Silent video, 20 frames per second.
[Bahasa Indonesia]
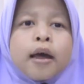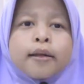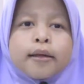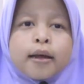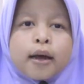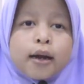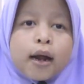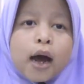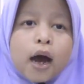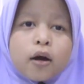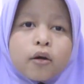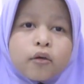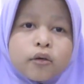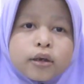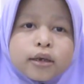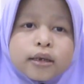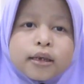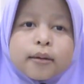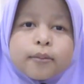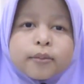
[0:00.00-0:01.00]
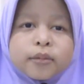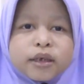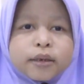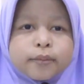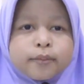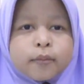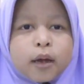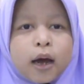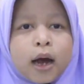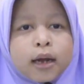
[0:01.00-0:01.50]
Dan aku tidak
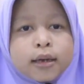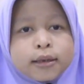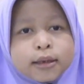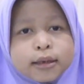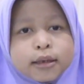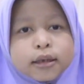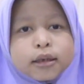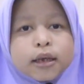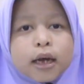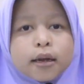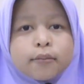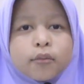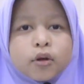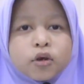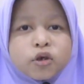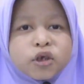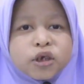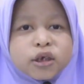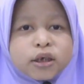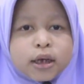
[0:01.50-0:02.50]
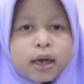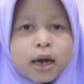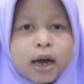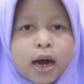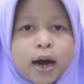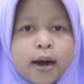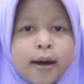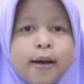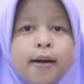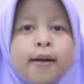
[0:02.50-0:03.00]
menciptakan jin dan
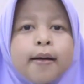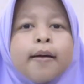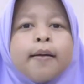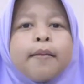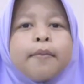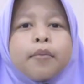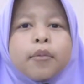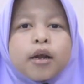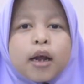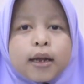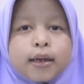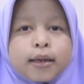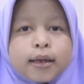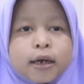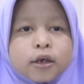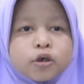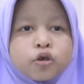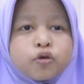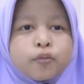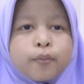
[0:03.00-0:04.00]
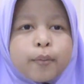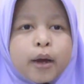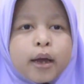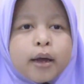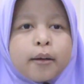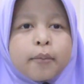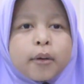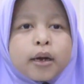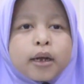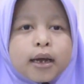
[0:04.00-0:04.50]
manusia melainkan
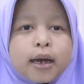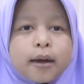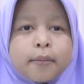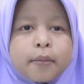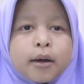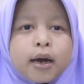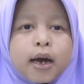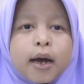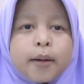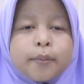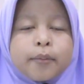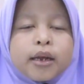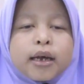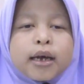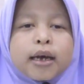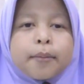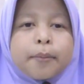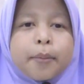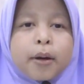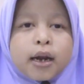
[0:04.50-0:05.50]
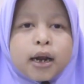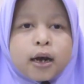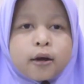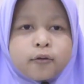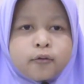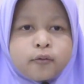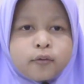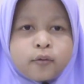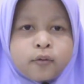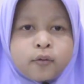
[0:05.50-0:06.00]
supaya mereka mengabdi
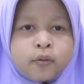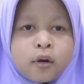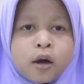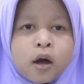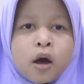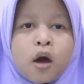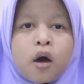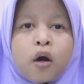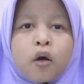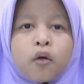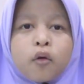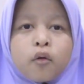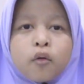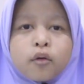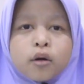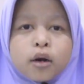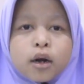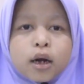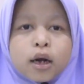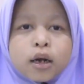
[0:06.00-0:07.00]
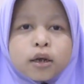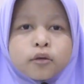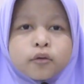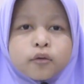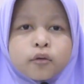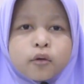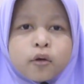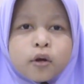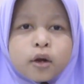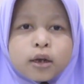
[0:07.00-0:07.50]
kepadaku. Quran
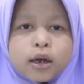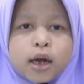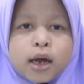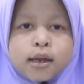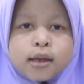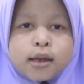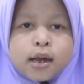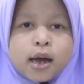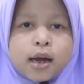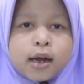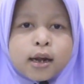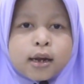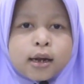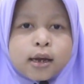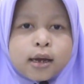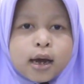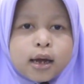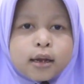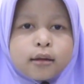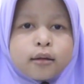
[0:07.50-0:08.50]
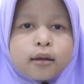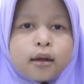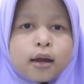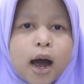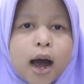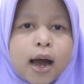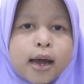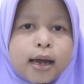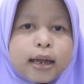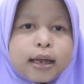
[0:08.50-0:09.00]
Surat al zariyat
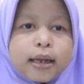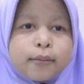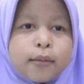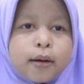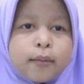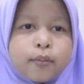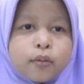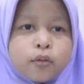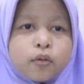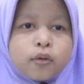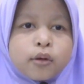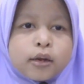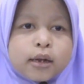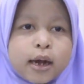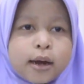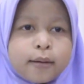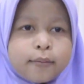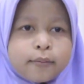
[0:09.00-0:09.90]
ayat 56